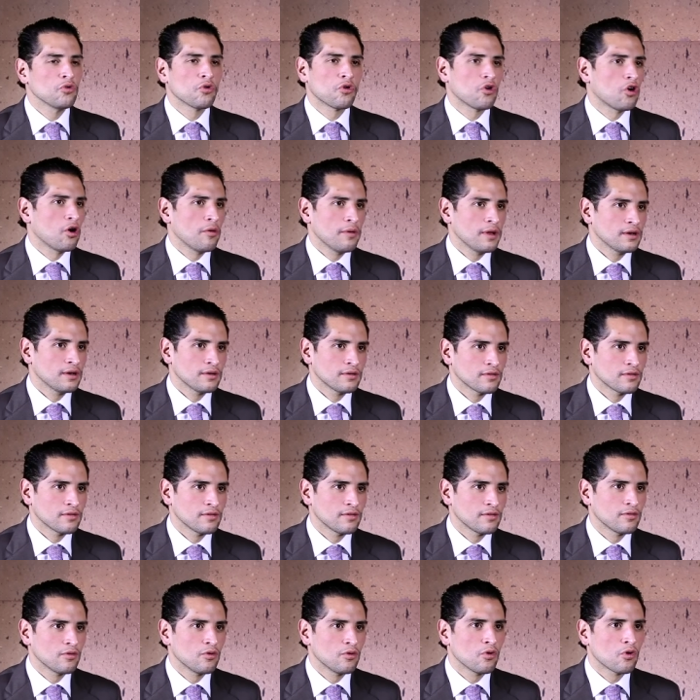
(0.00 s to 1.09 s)
un joven
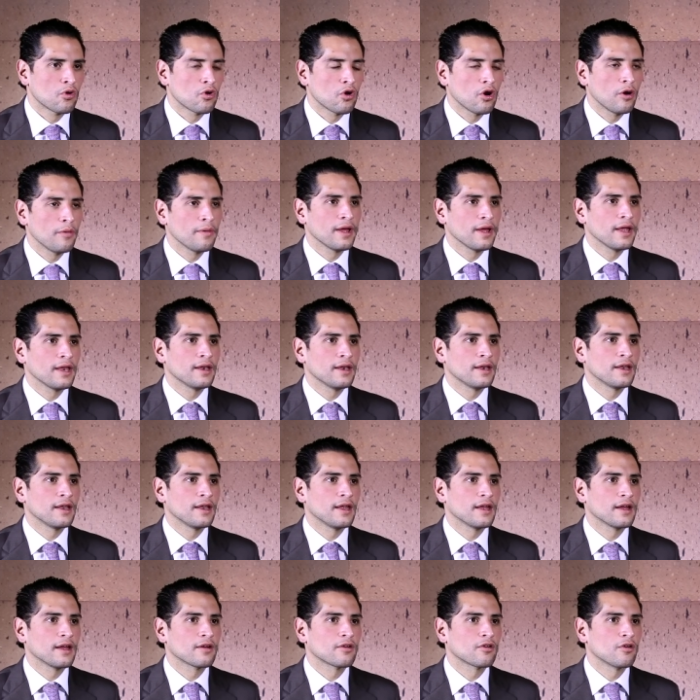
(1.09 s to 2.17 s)
un joven
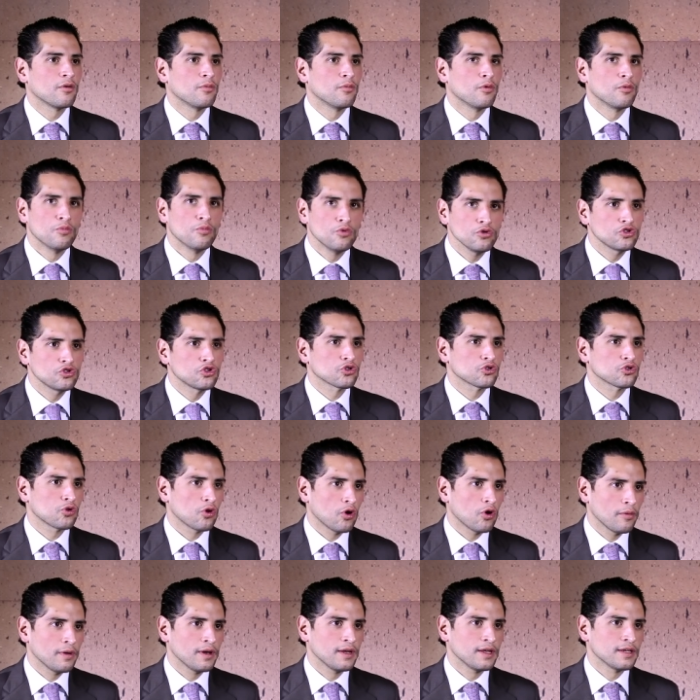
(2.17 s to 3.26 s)
como muchos
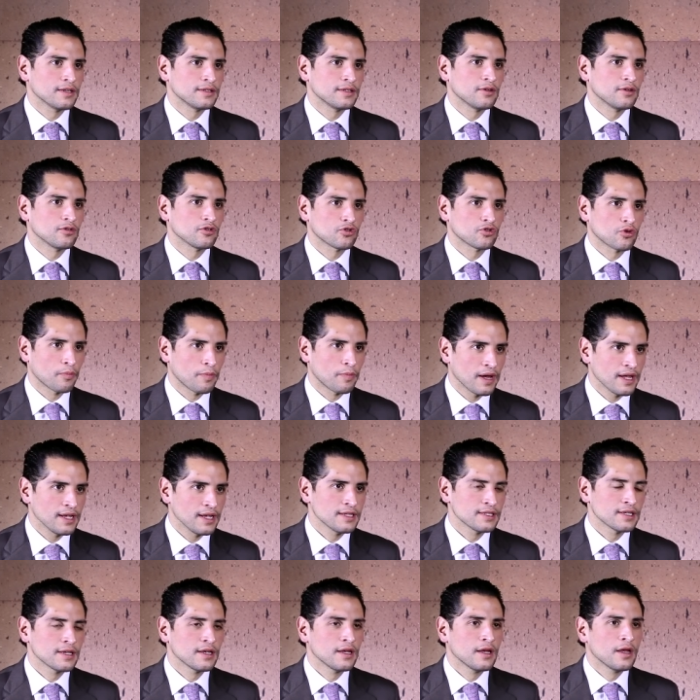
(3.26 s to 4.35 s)
jóvenes de nuestro
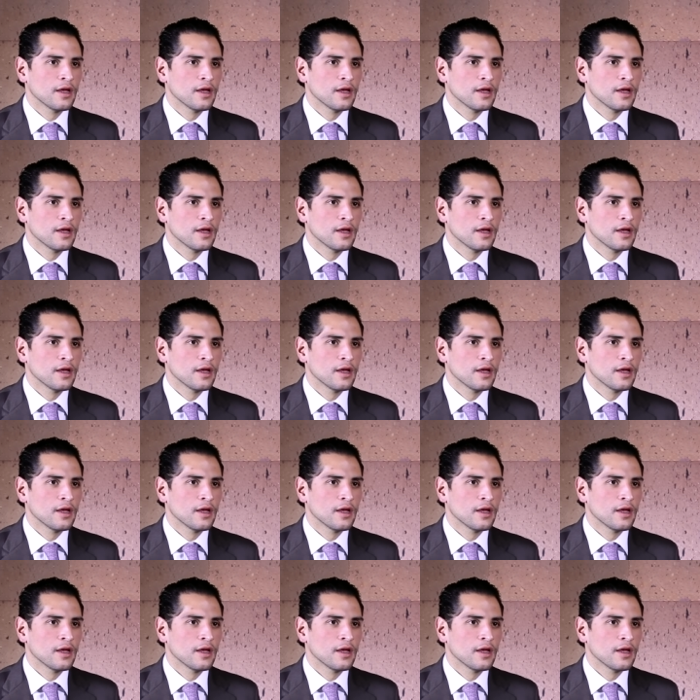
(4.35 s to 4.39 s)
país.